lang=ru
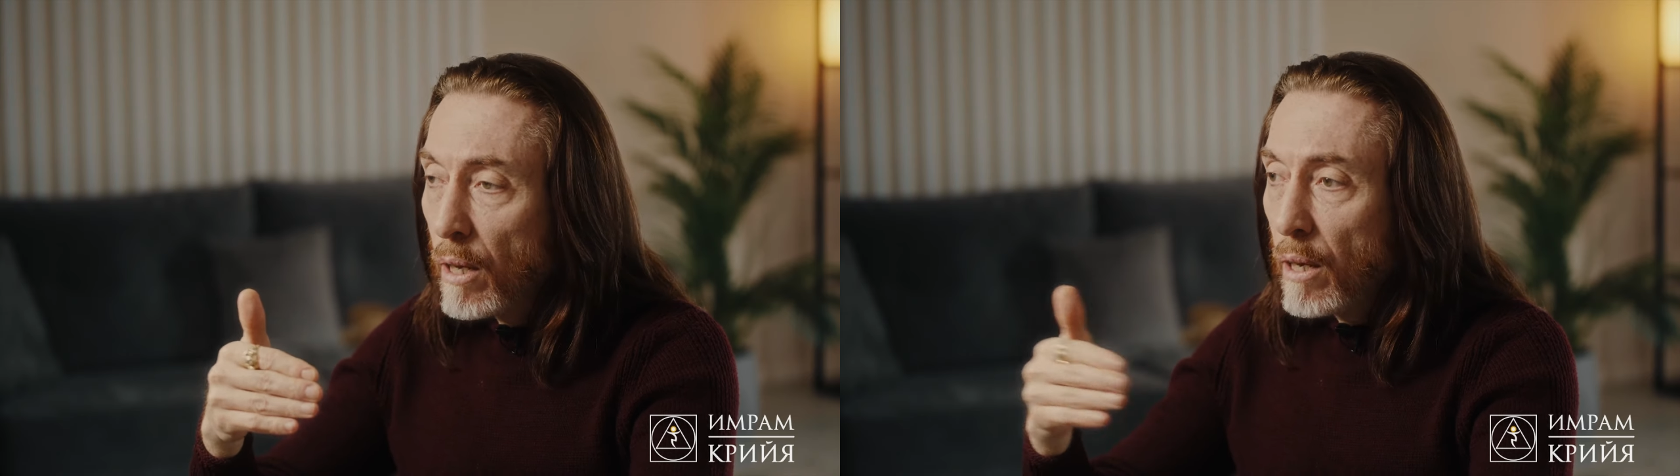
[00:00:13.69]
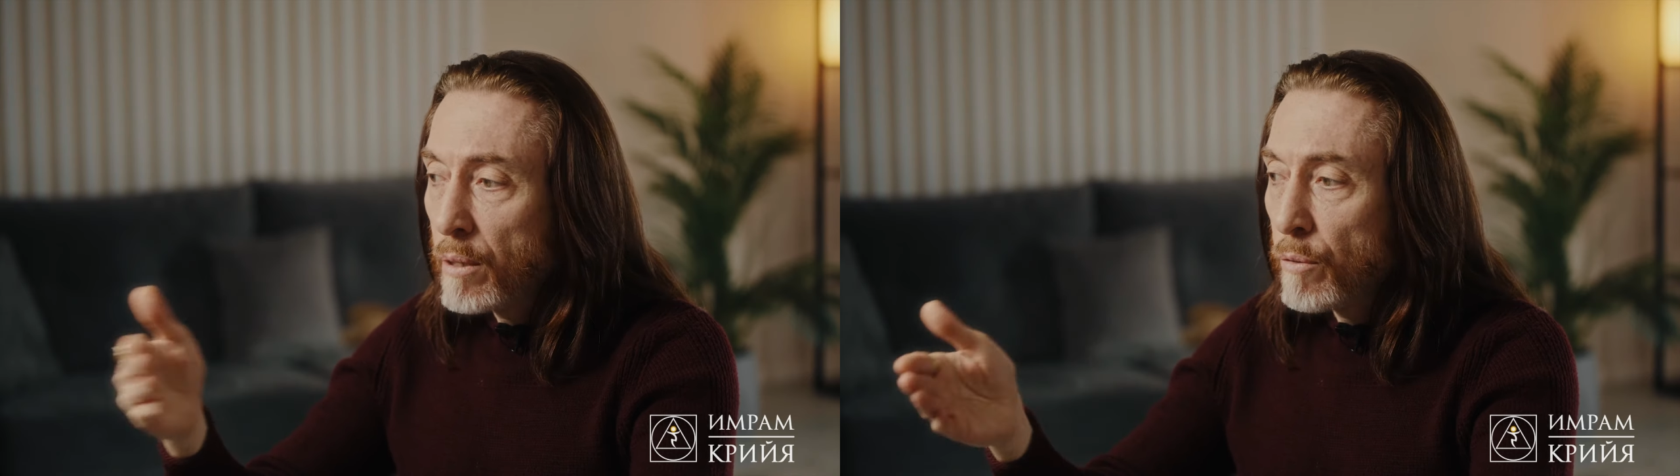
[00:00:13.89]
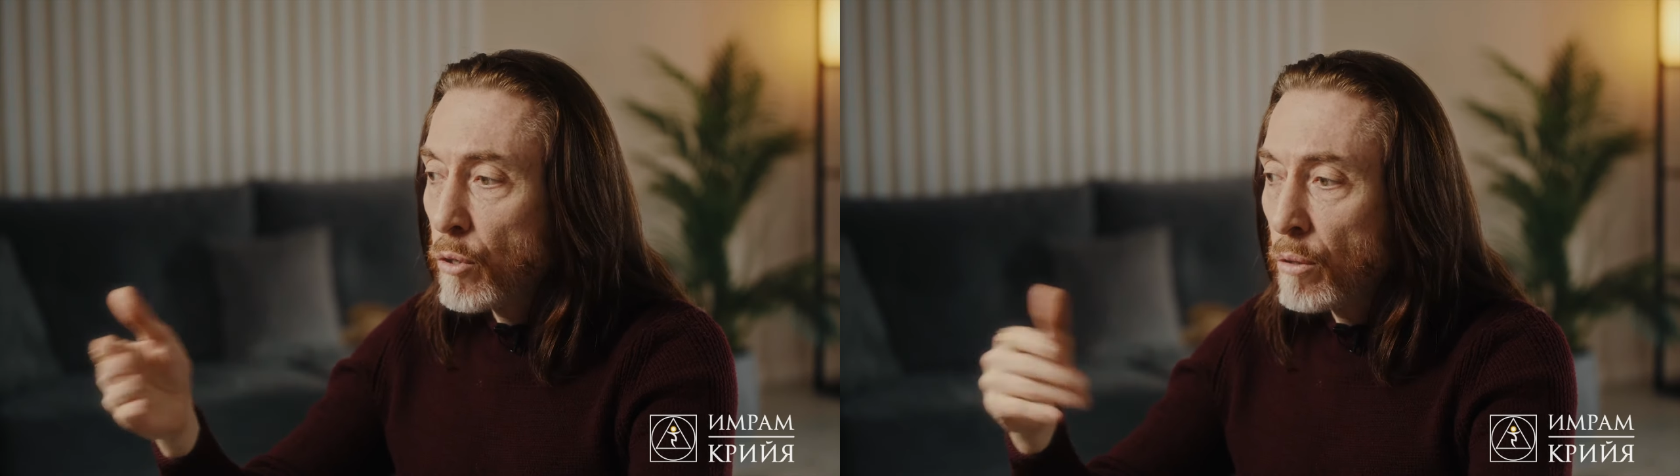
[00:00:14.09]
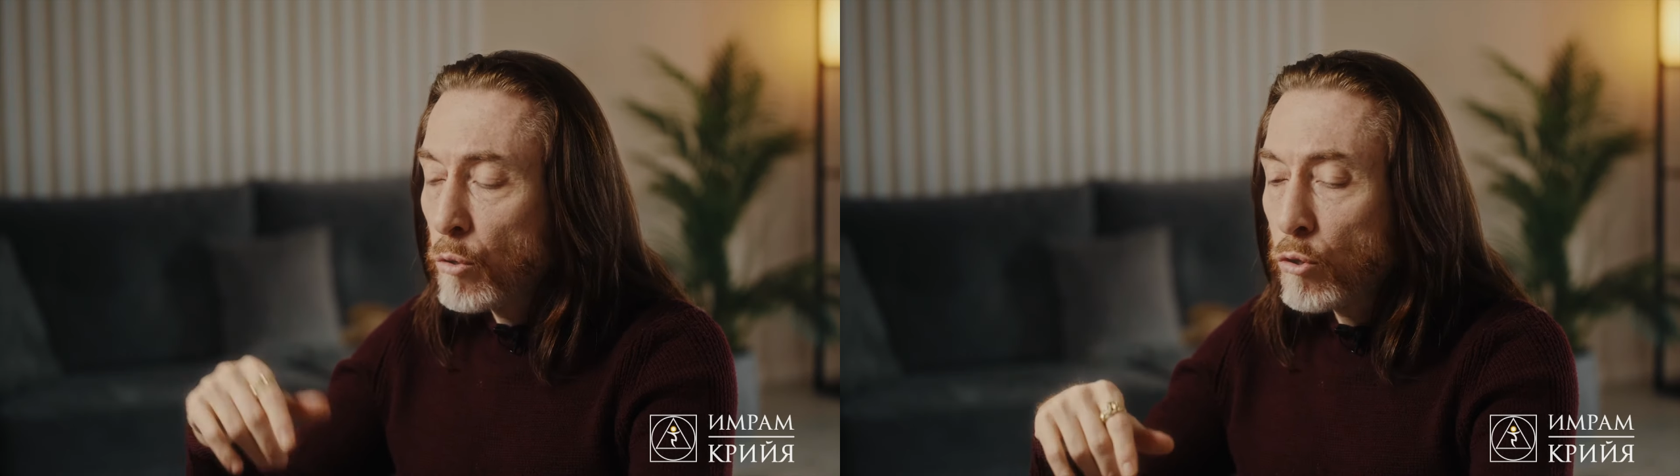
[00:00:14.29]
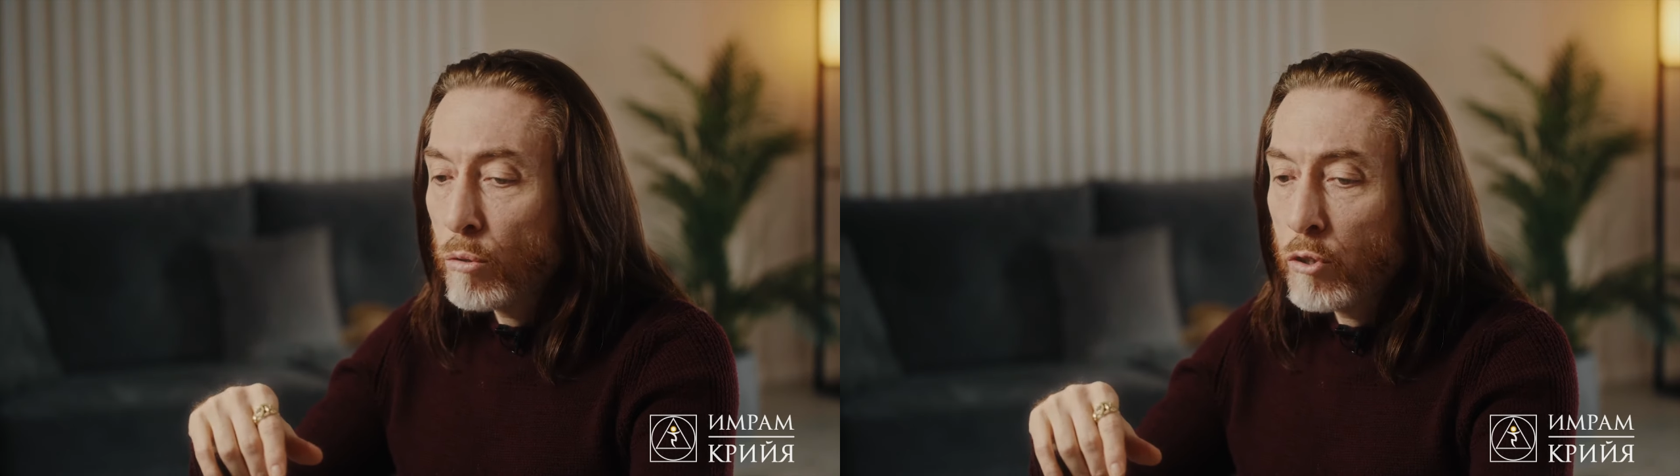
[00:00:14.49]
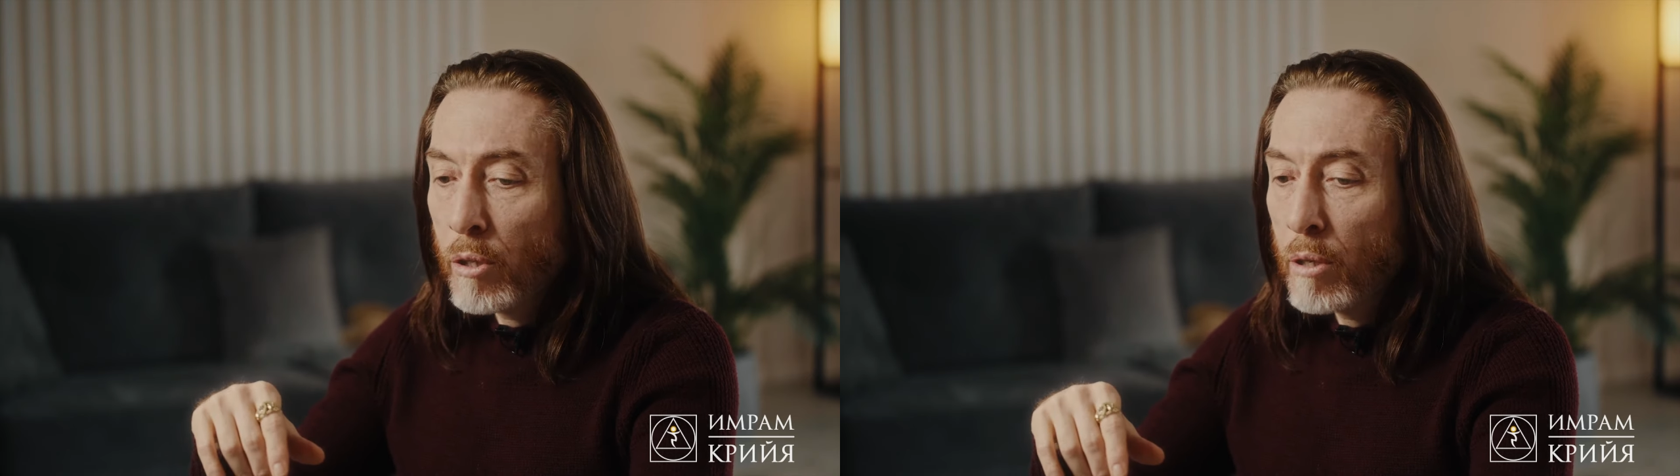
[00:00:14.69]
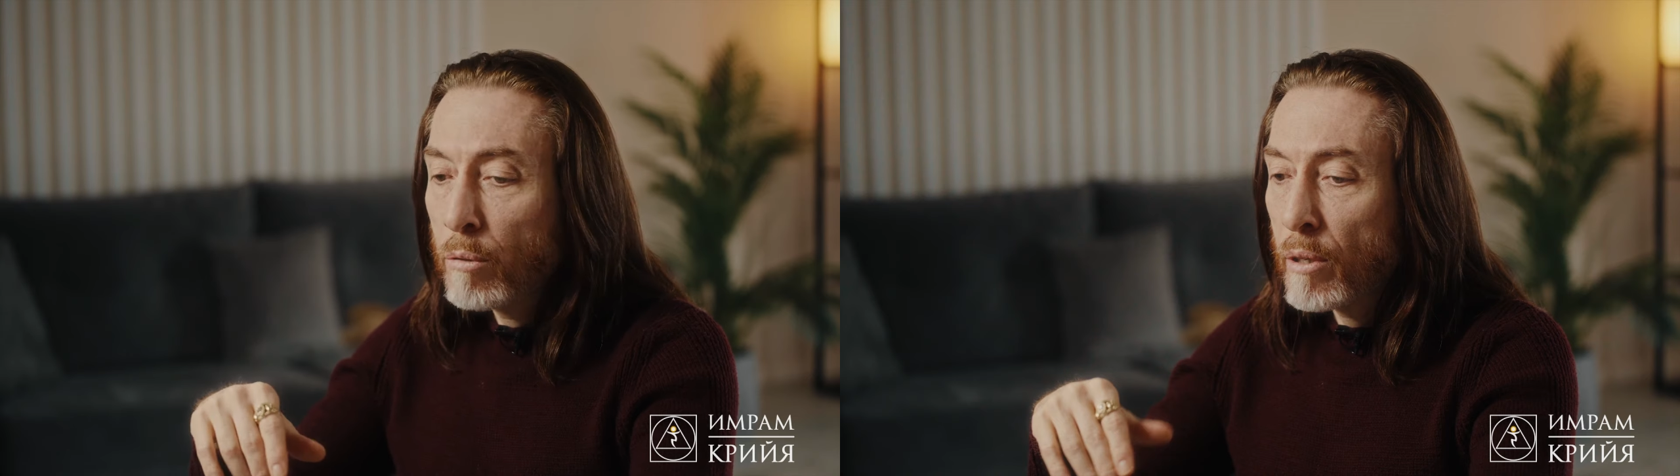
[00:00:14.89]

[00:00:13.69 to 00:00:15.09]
Это все равно, что человеку